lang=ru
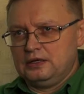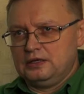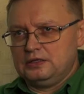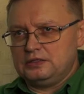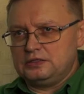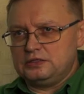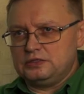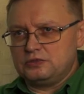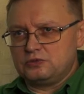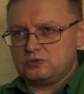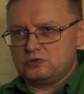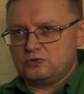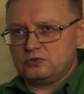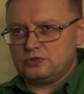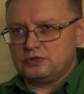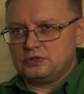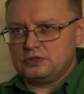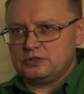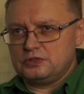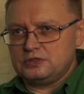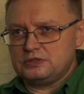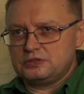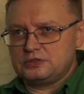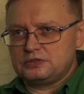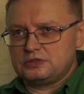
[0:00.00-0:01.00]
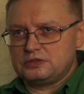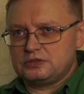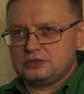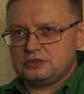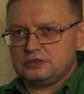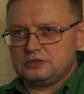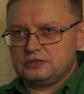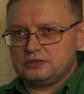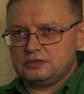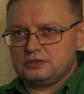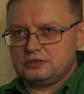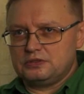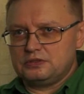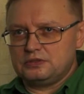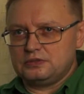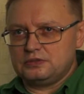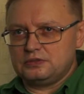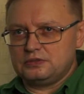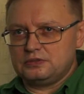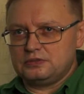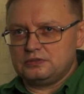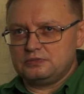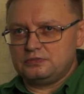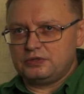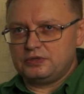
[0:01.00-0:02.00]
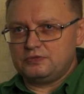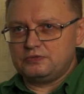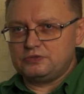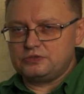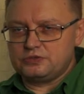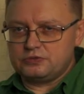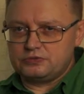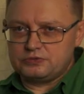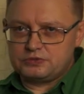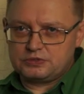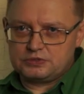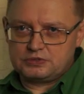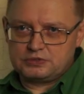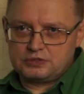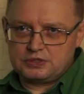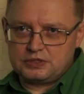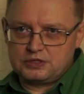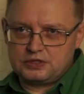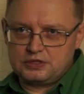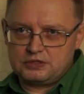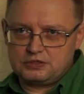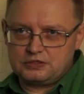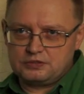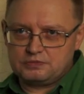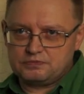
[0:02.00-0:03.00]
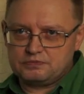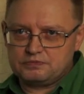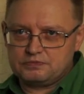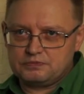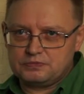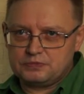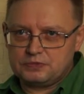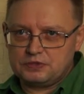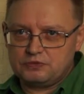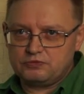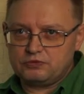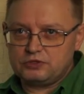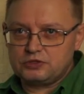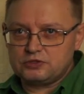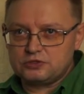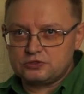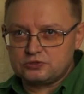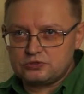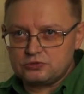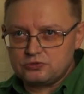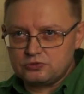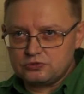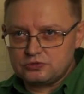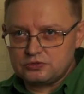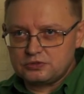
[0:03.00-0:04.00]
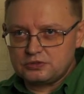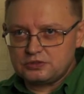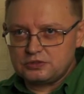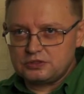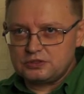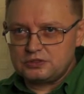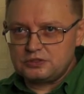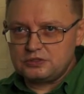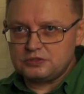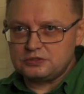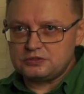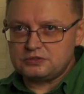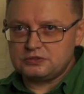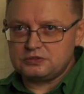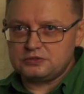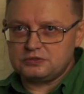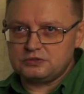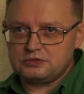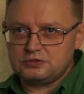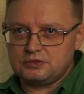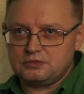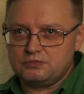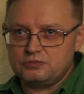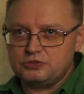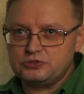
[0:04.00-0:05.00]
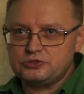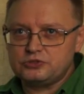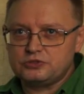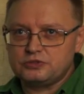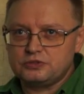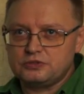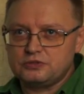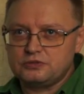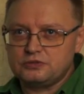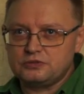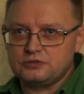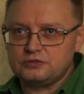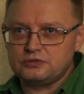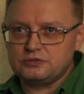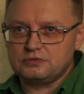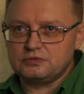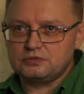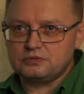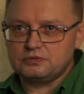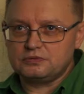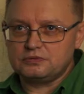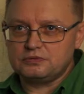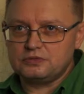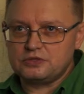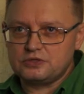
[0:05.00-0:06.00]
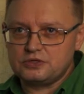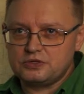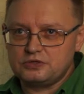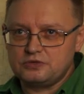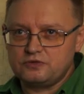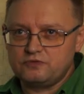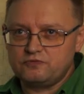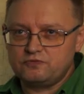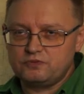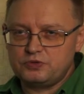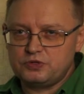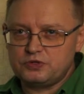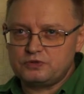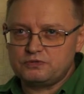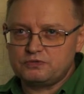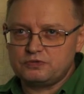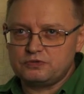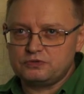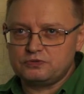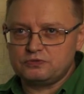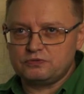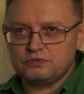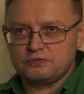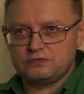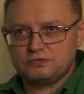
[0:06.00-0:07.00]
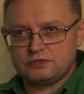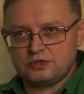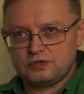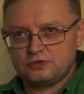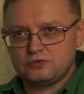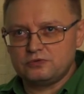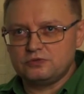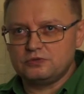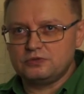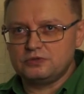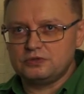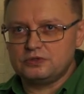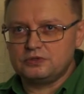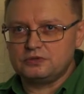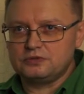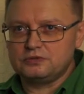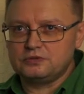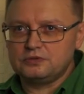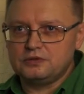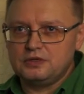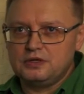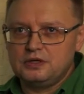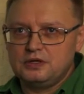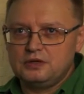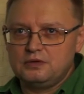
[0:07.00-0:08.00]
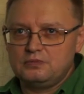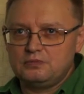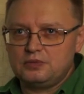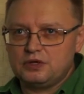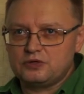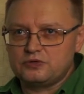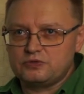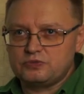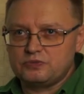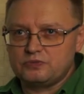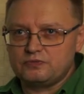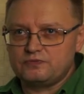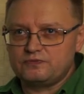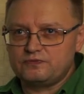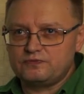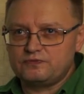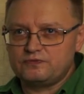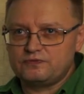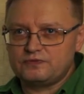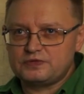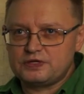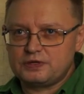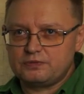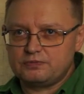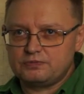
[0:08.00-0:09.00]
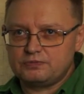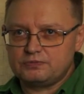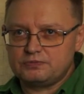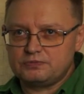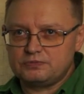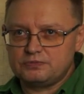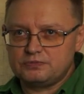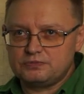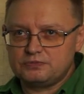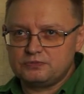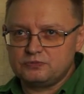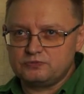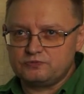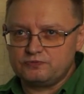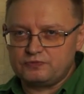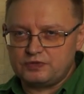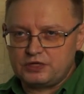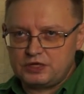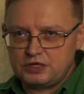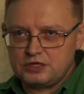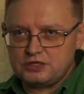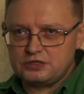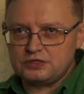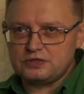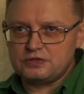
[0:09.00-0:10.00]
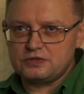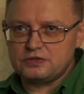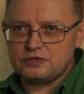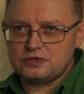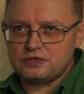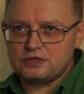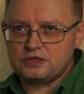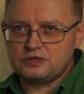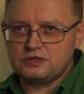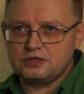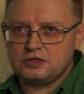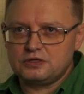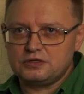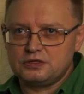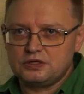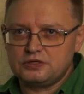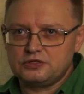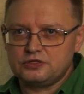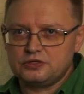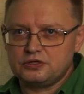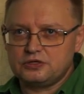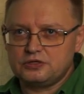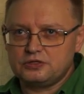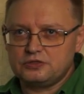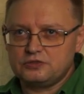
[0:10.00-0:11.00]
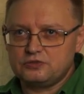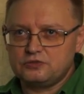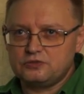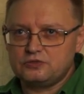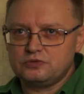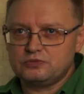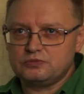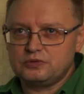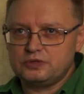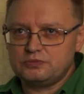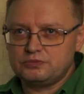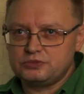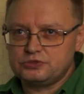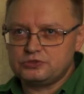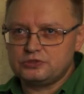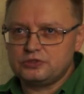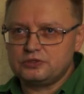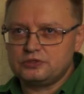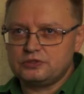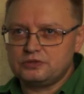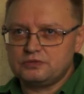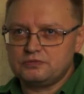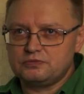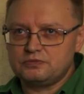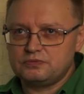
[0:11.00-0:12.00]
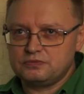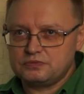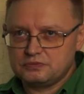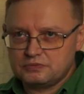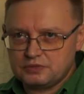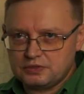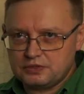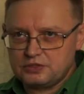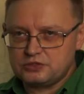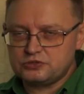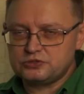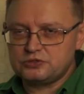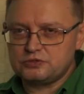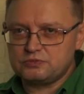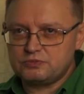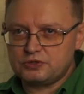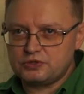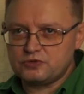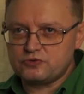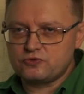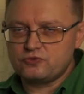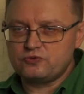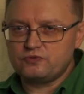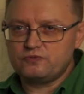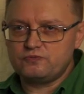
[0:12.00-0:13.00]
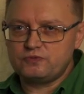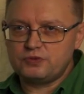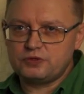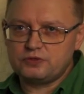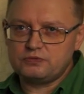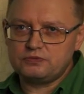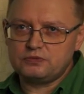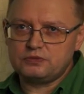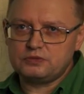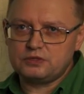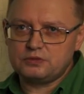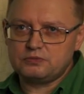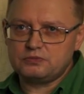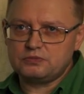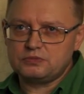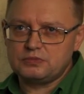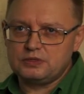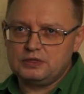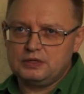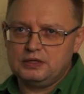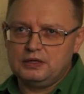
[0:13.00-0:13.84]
героя из э, привычного состояния. И вот это что-то и есть э, обычно, э, если не в первой, то во второй или максимум в самом ну, третьей сцене от начала. Но обычно это, конечно, происходит в первой, там,